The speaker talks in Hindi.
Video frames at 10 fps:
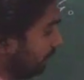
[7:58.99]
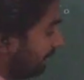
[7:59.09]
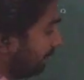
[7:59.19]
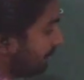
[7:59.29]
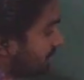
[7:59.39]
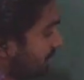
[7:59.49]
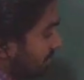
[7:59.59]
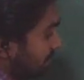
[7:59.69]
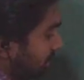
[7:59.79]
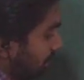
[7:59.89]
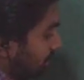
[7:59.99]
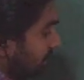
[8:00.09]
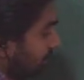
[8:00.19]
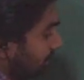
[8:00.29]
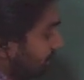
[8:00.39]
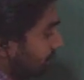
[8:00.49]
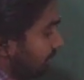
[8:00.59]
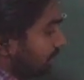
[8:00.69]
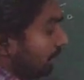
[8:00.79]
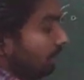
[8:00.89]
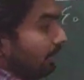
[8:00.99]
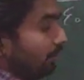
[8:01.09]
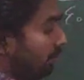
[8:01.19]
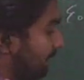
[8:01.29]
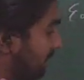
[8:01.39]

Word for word: यहाँ पर चार्ज रखा हुआ है तो बेटा